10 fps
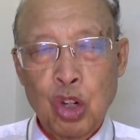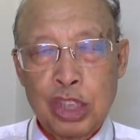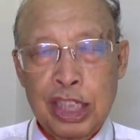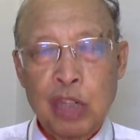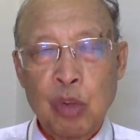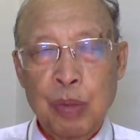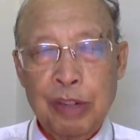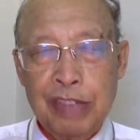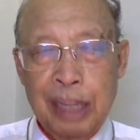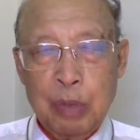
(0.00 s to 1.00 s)
เส้นองค์พระวิ
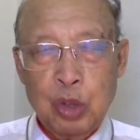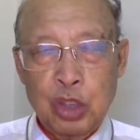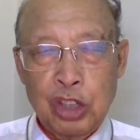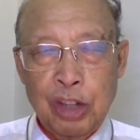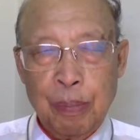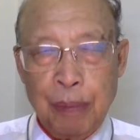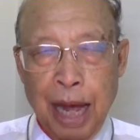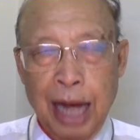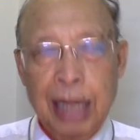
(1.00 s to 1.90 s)
ญญาณบุตรเจ้าได้ปาก